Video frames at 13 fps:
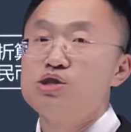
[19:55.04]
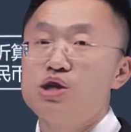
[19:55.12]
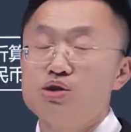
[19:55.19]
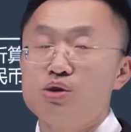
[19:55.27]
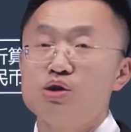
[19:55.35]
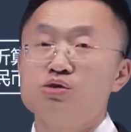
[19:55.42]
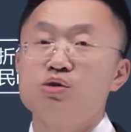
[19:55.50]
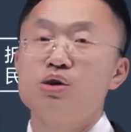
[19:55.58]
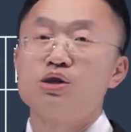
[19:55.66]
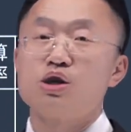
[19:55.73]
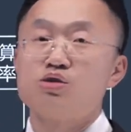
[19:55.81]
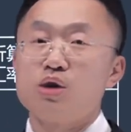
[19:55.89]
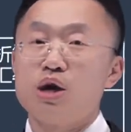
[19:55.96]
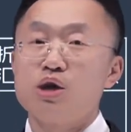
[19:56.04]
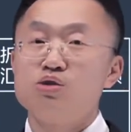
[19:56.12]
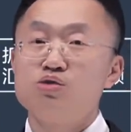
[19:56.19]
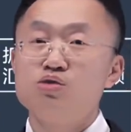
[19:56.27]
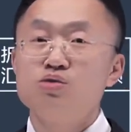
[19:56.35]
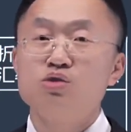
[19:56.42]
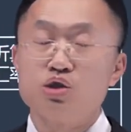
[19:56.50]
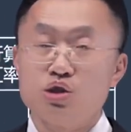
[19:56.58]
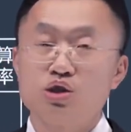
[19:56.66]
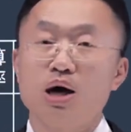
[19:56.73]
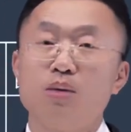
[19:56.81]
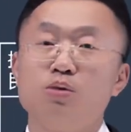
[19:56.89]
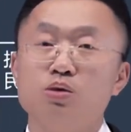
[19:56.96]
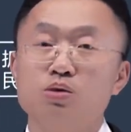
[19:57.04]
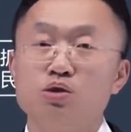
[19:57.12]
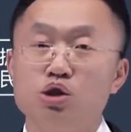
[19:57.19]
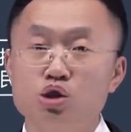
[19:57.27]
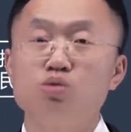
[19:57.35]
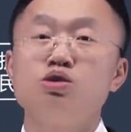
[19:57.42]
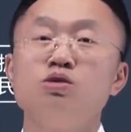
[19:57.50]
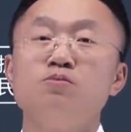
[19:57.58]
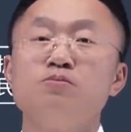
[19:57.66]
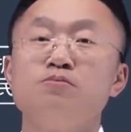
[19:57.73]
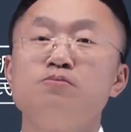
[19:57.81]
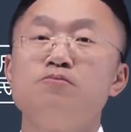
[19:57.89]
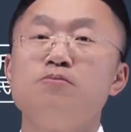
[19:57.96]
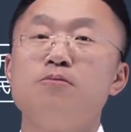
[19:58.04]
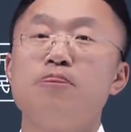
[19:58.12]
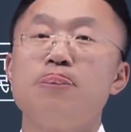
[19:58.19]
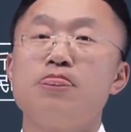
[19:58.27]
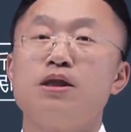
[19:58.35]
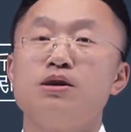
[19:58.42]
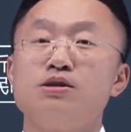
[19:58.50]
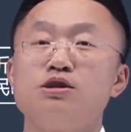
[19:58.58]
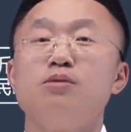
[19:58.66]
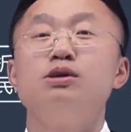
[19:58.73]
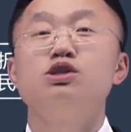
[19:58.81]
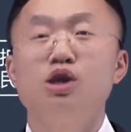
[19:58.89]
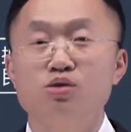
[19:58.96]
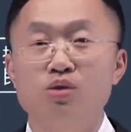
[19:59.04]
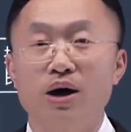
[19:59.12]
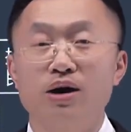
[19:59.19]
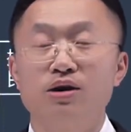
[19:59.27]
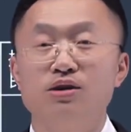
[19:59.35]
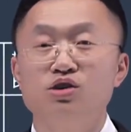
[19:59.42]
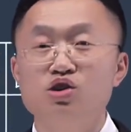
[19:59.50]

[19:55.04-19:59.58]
解决所有者权益具体项目的数字，怎么解决？